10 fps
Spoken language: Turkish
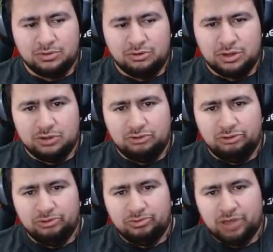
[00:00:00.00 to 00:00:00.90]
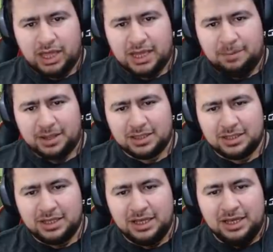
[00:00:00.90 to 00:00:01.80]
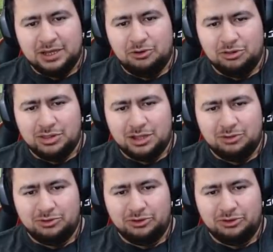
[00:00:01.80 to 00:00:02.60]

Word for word: Yolda dur. Teker patladı. Yolda dur.